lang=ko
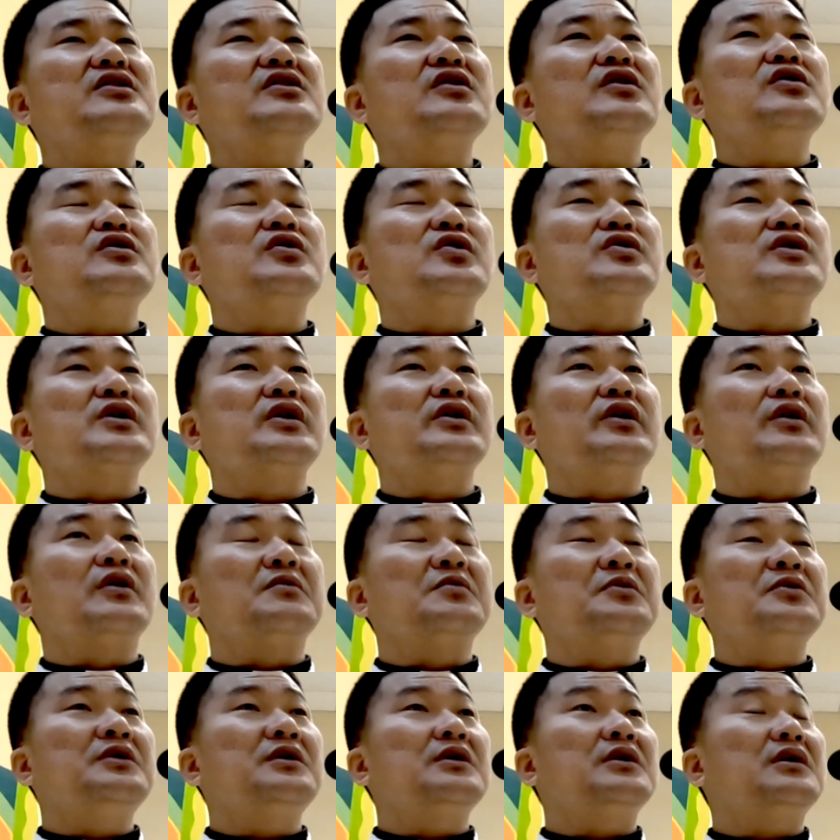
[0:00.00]
채워줘서
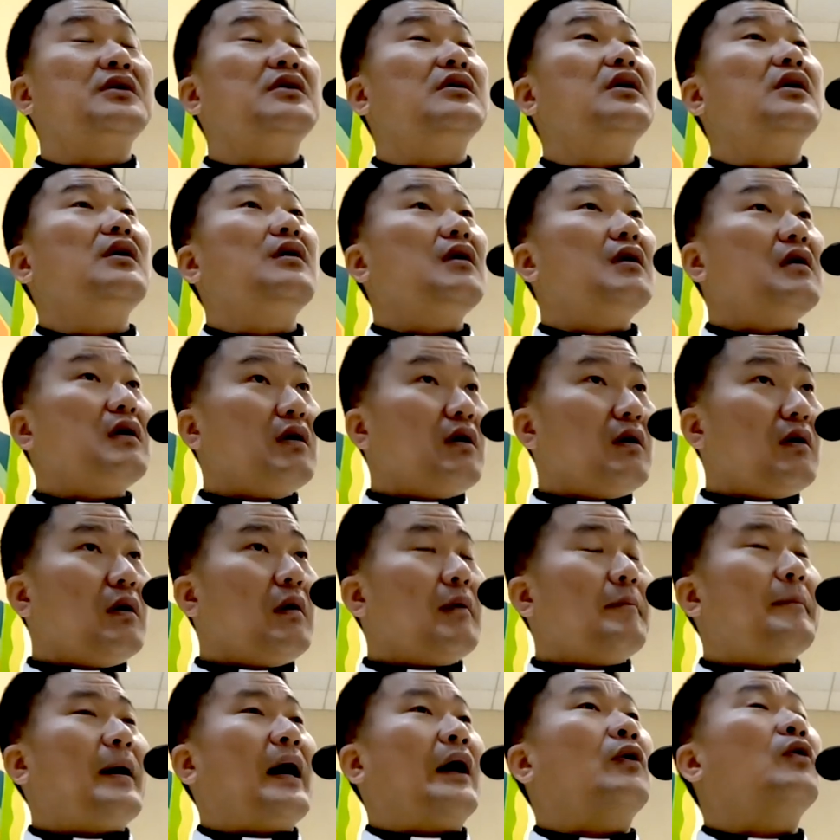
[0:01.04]
여러분들을
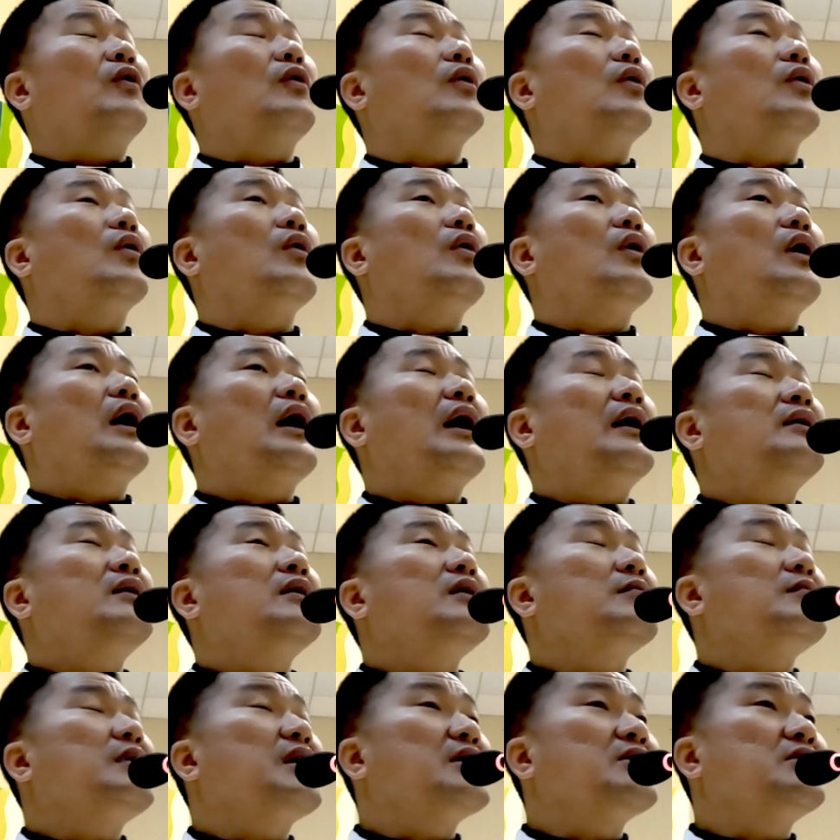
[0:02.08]
바로
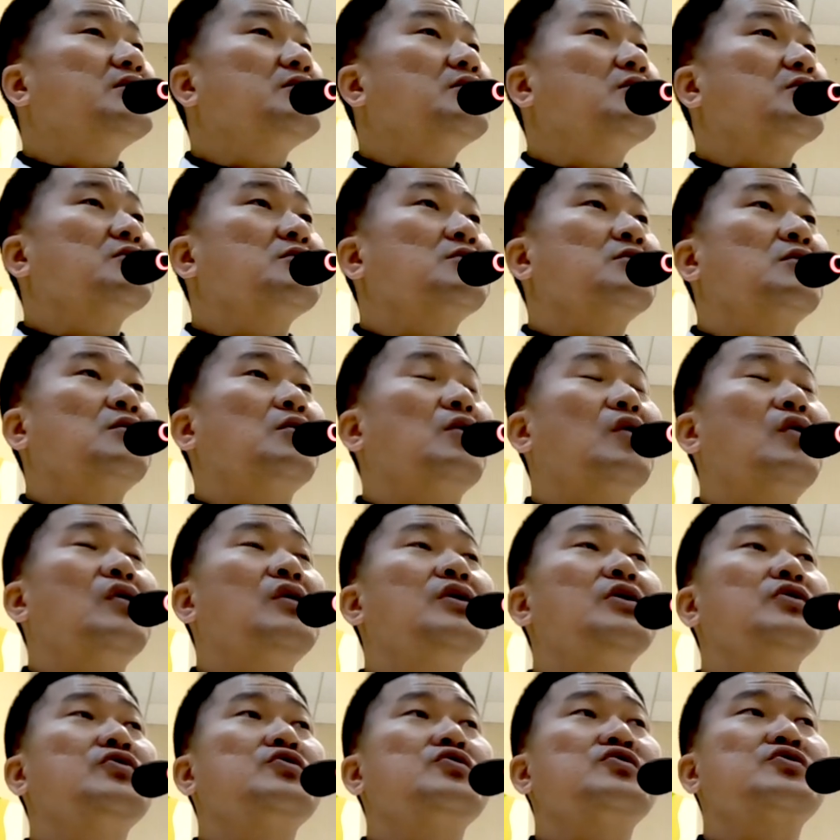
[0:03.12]
하느님 계신 곳으로
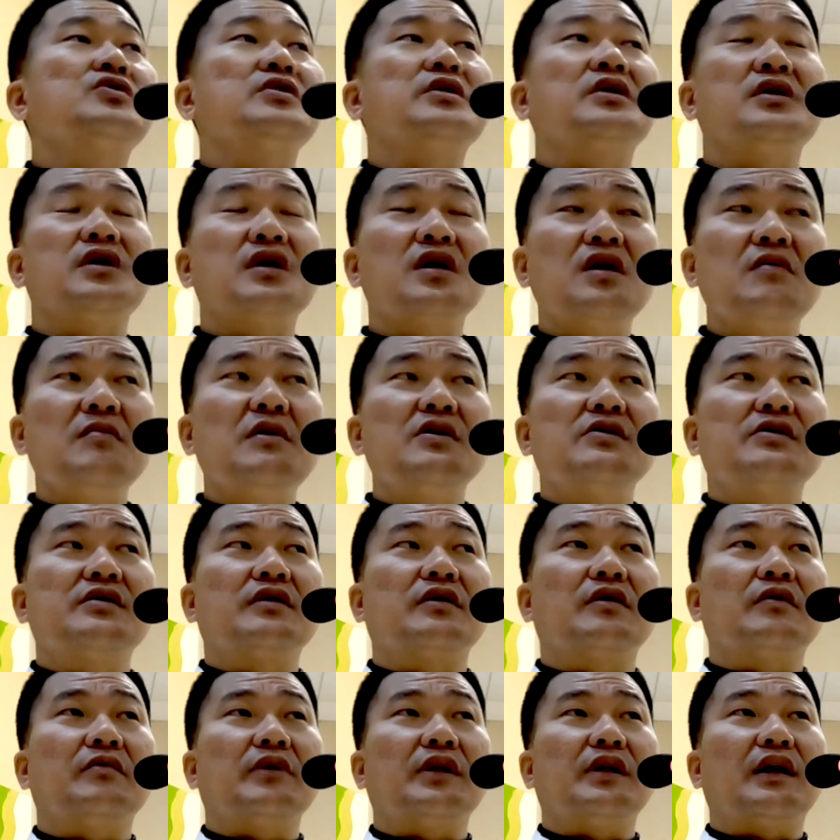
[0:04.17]
올려줄 수 있는 힘이
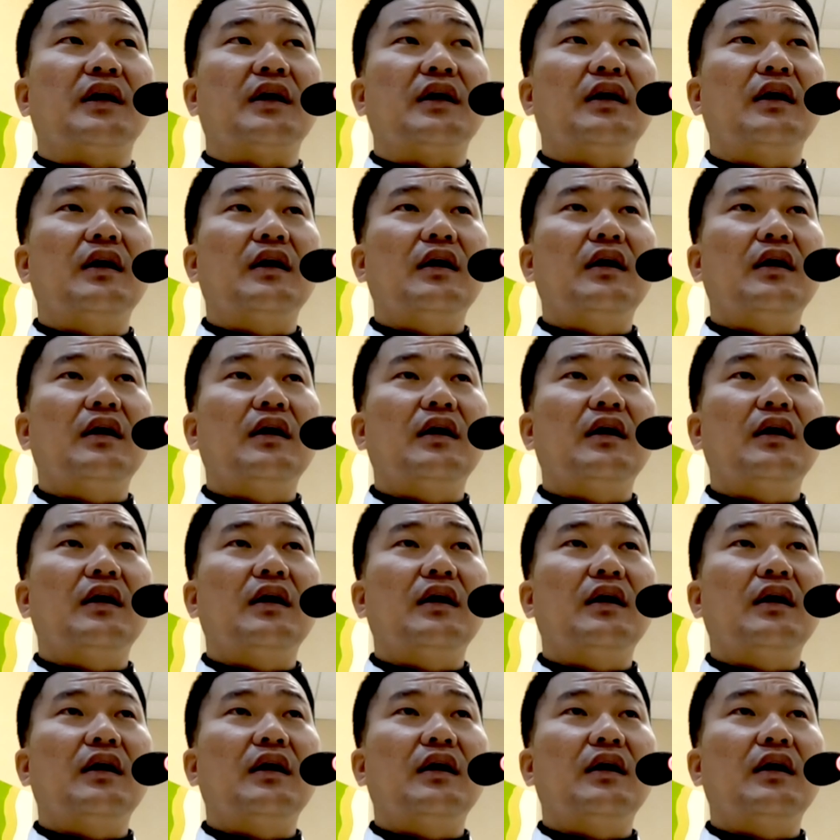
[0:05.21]
있을 겁니다.